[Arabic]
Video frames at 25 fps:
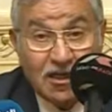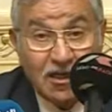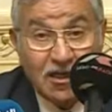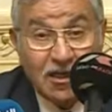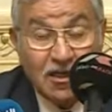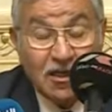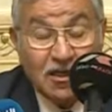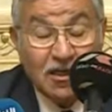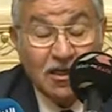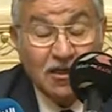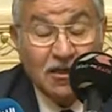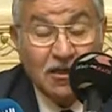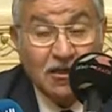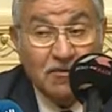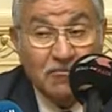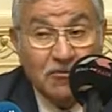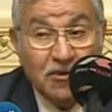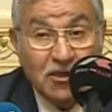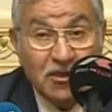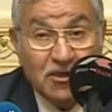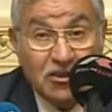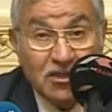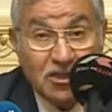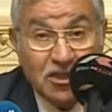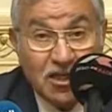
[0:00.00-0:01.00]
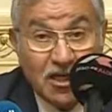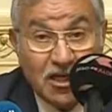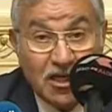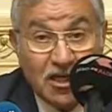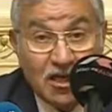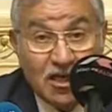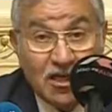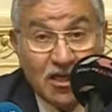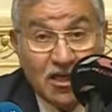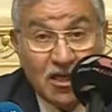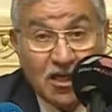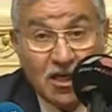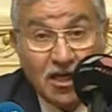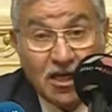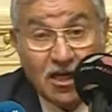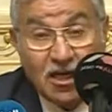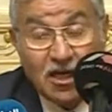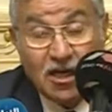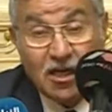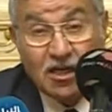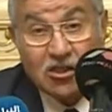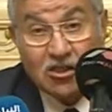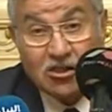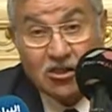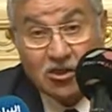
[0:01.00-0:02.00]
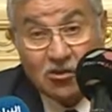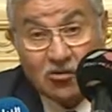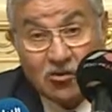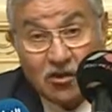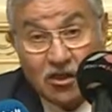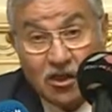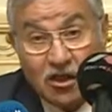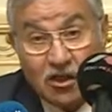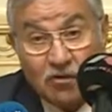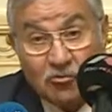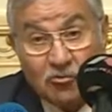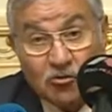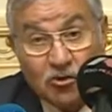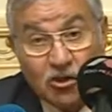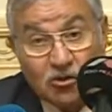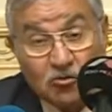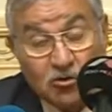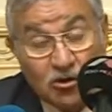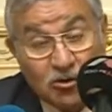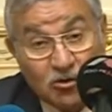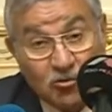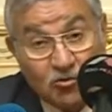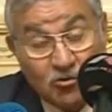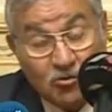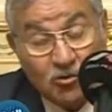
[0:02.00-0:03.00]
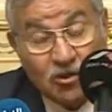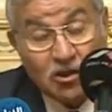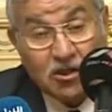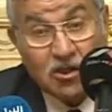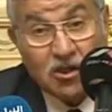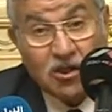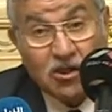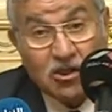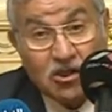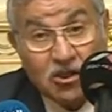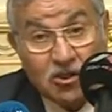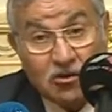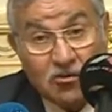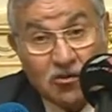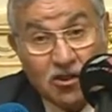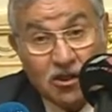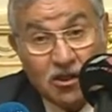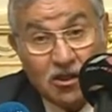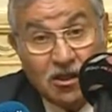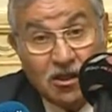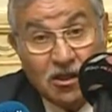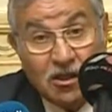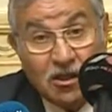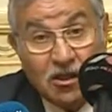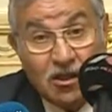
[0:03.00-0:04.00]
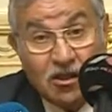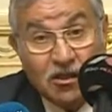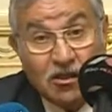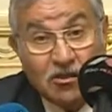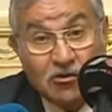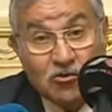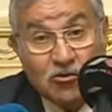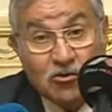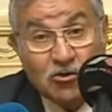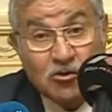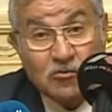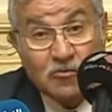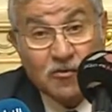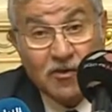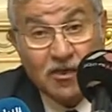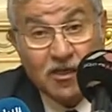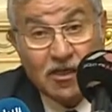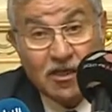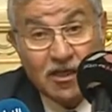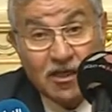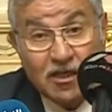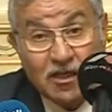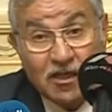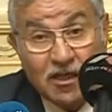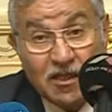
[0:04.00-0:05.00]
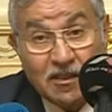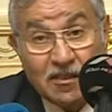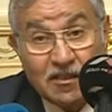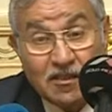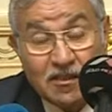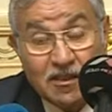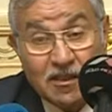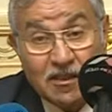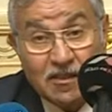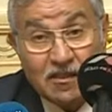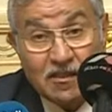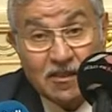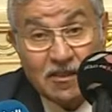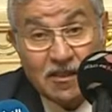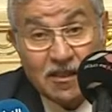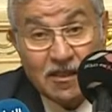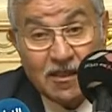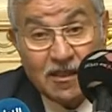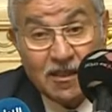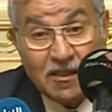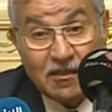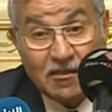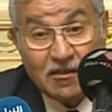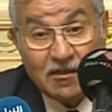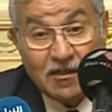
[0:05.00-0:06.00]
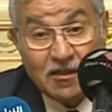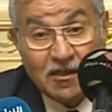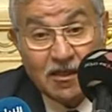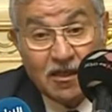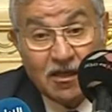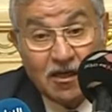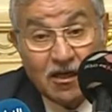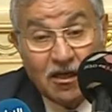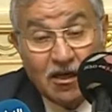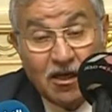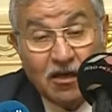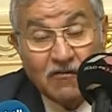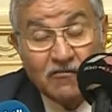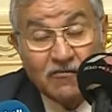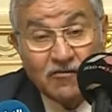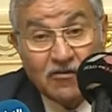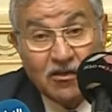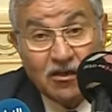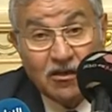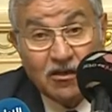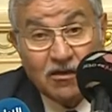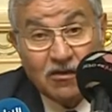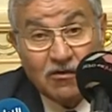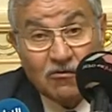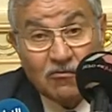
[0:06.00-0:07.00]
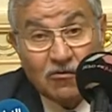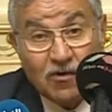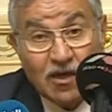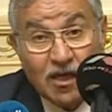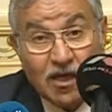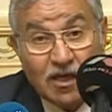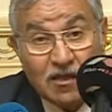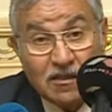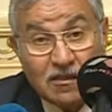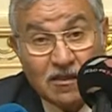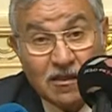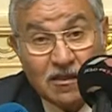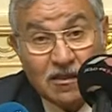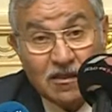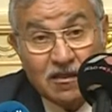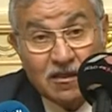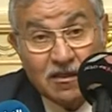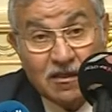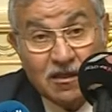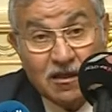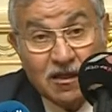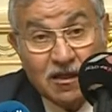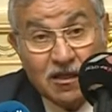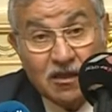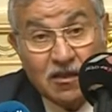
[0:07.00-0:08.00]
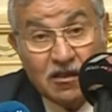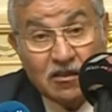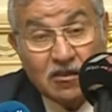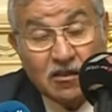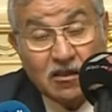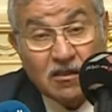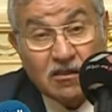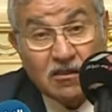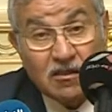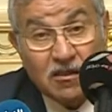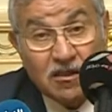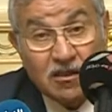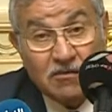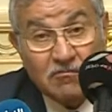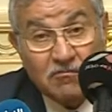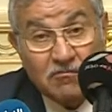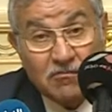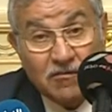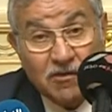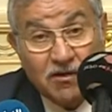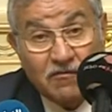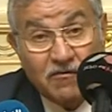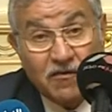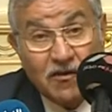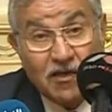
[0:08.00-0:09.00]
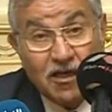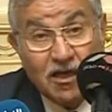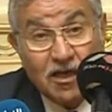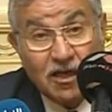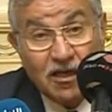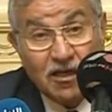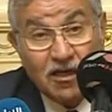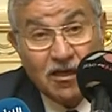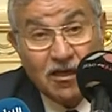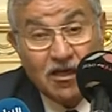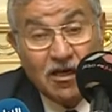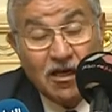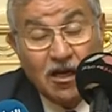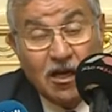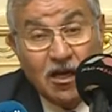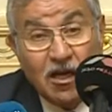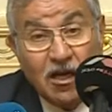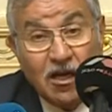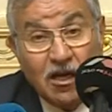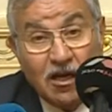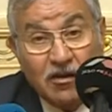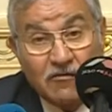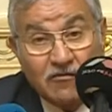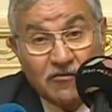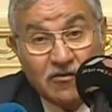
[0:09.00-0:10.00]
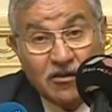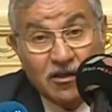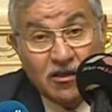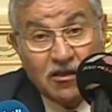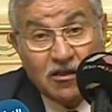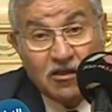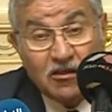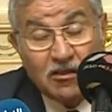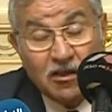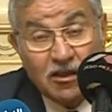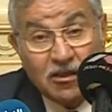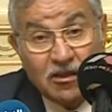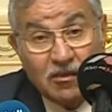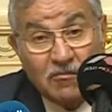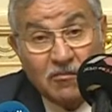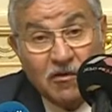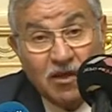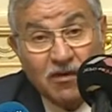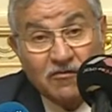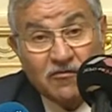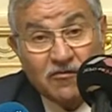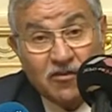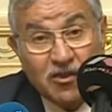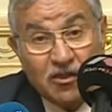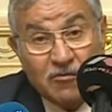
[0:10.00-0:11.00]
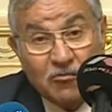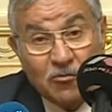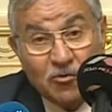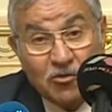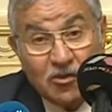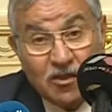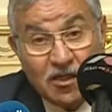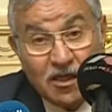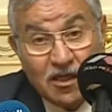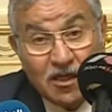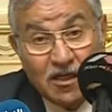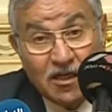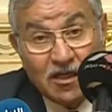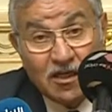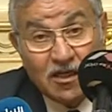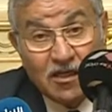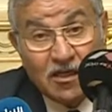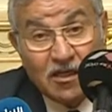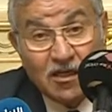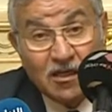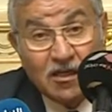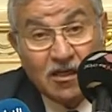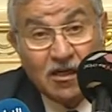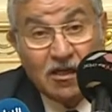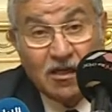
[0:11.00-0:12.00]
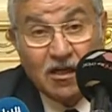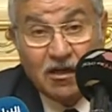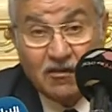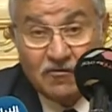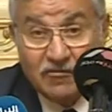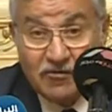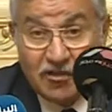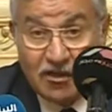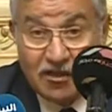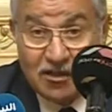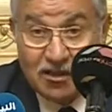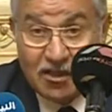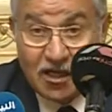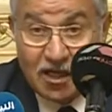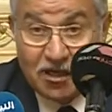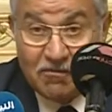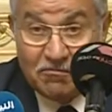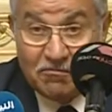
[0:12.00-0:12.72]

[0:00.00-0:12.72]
بإنشاء الشون المتطوير الشون لتصبح الكيانات التخزينية أفضل وأحسن لتقديم الفلاح أفضل لتقديم أفضل منتج لأفضل شعب